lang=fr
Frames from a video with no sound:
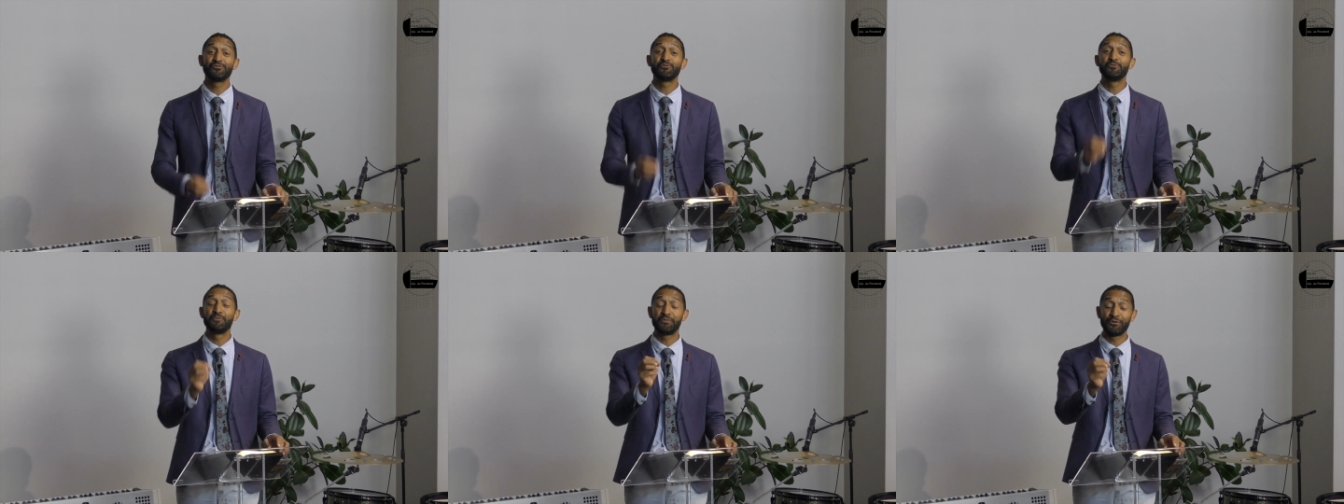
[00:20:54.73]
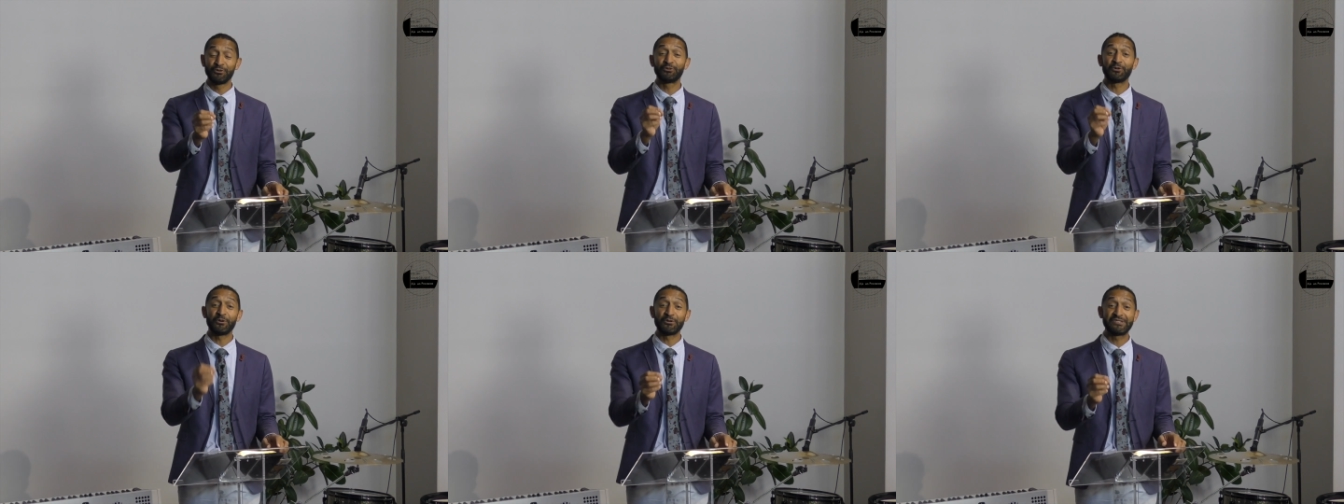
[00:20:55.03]
tu
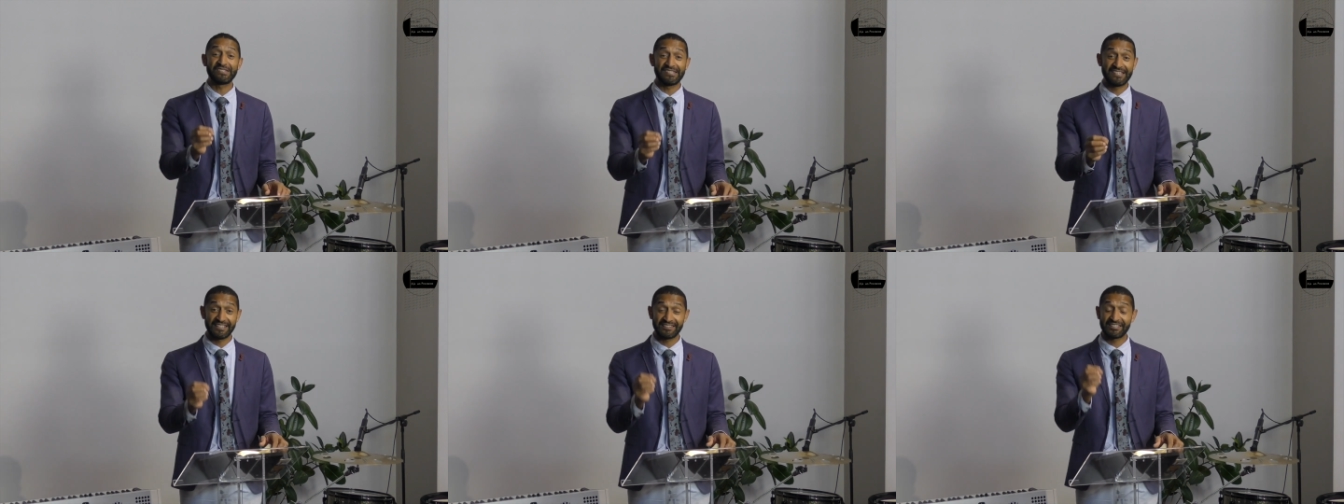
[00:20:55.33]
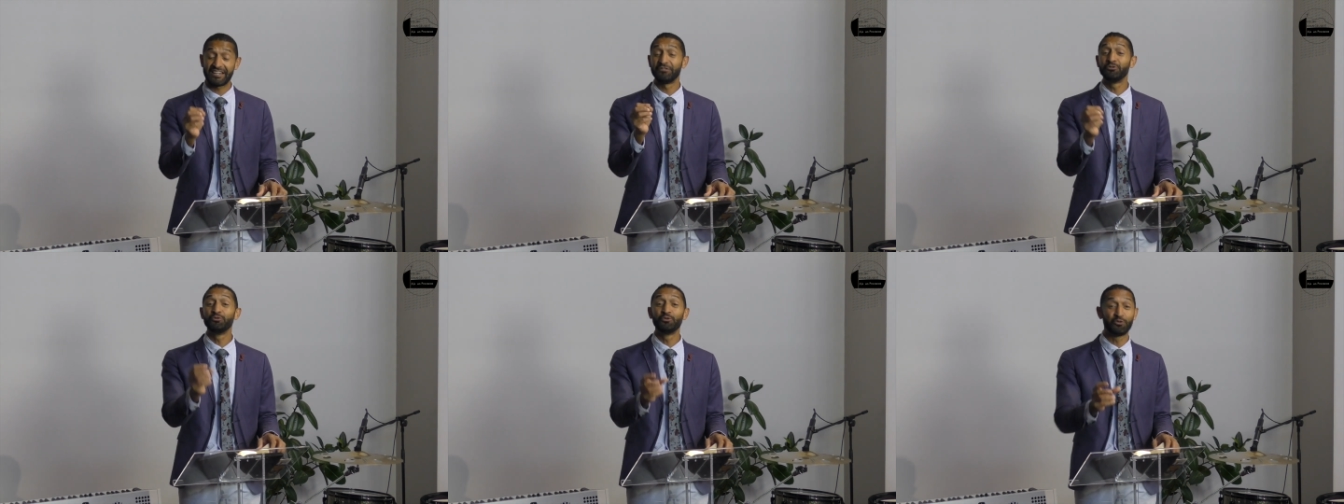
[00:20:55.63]
peux toi aussi
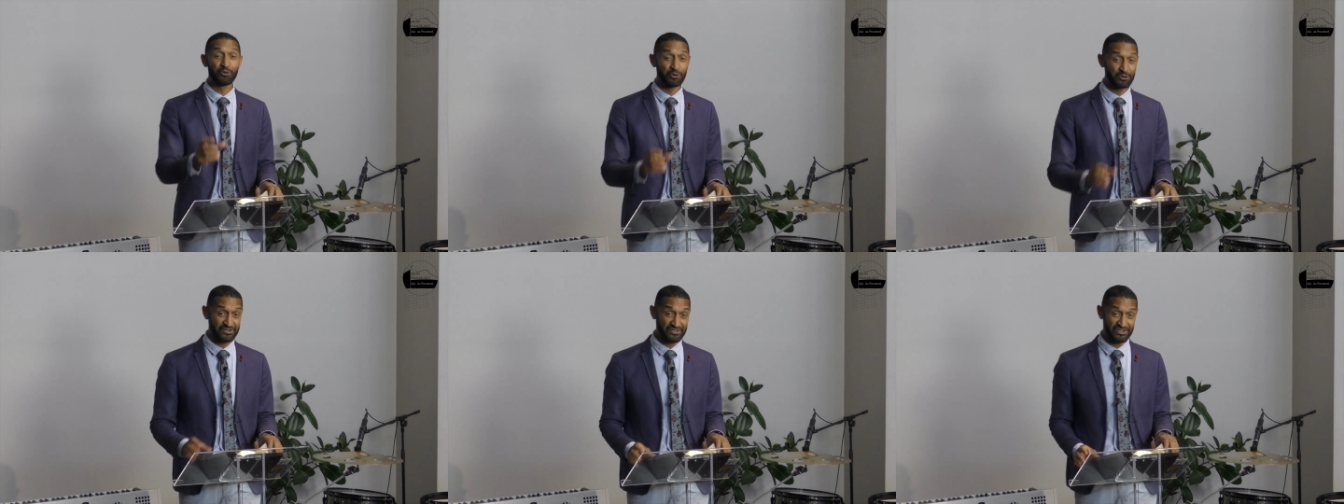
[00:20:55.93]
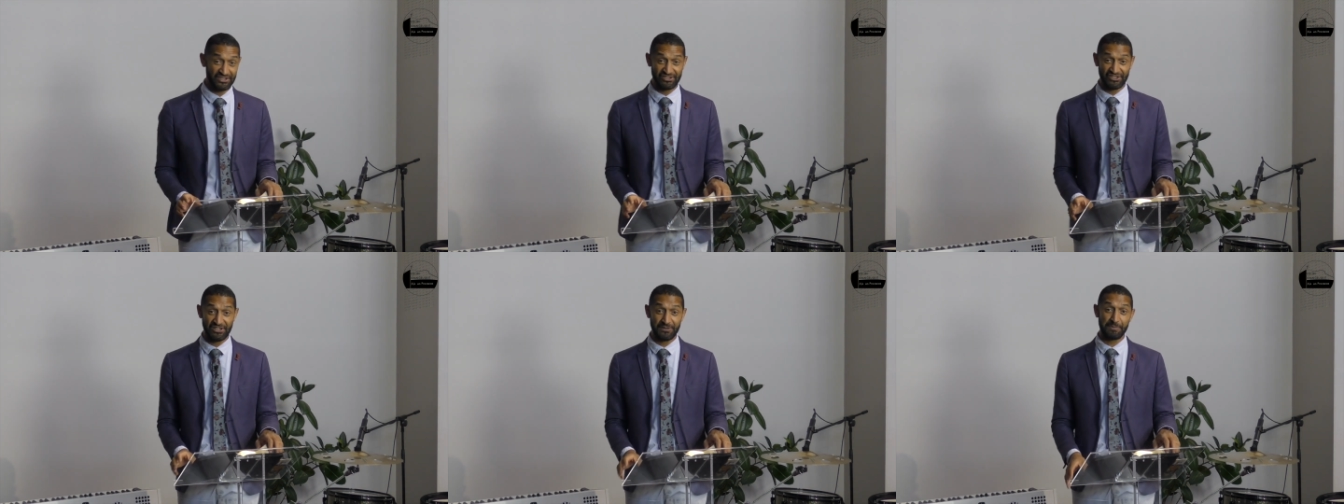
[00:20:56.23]
être à nouveau
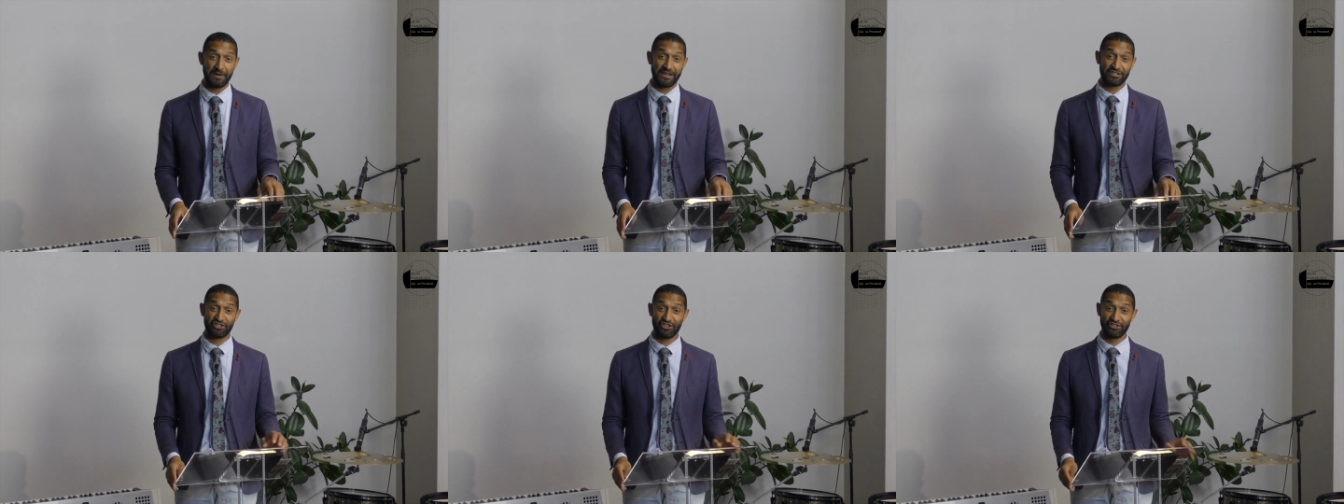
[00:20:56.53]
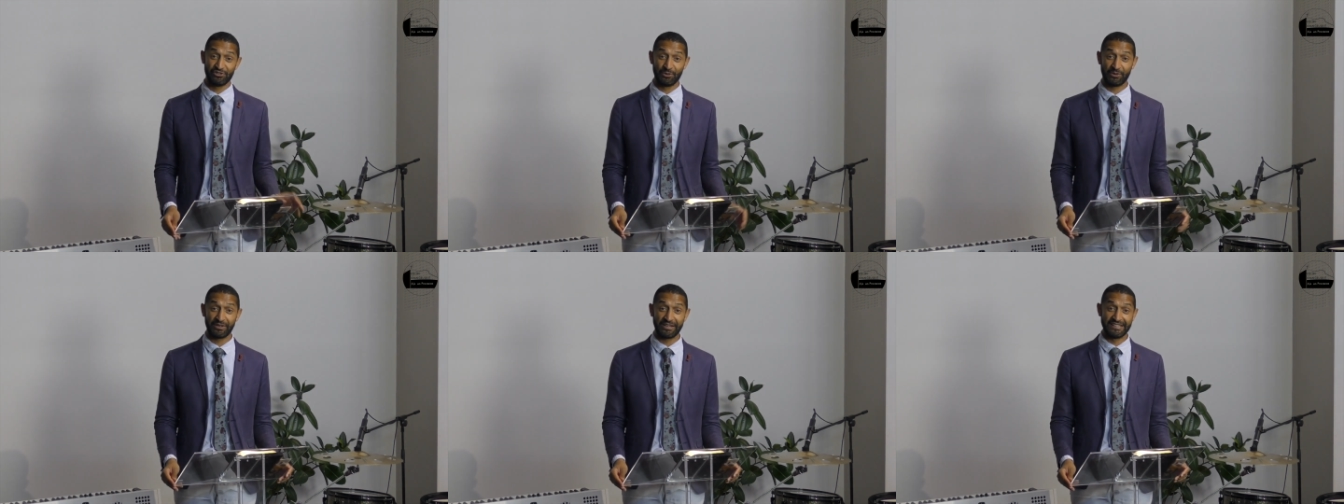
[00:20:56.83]
saisi par
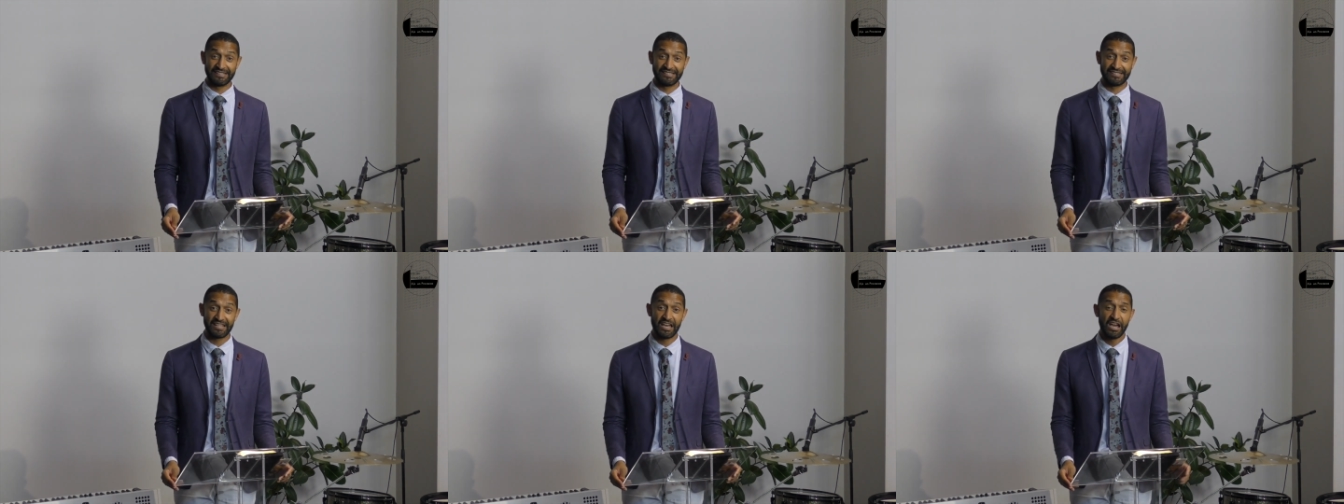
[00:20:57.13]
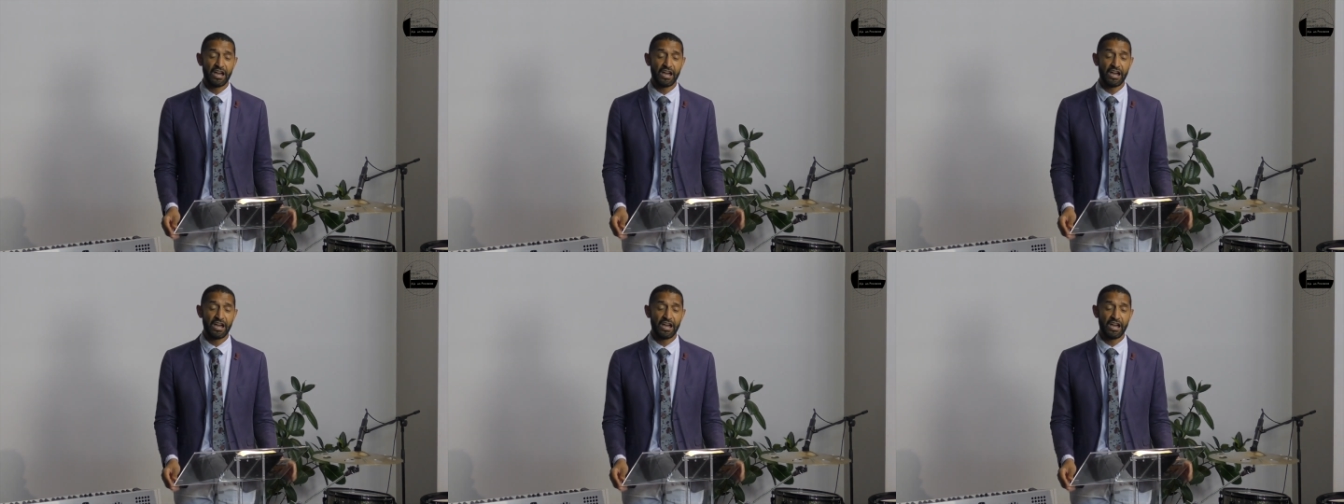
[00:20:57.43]
Jésus-Christ.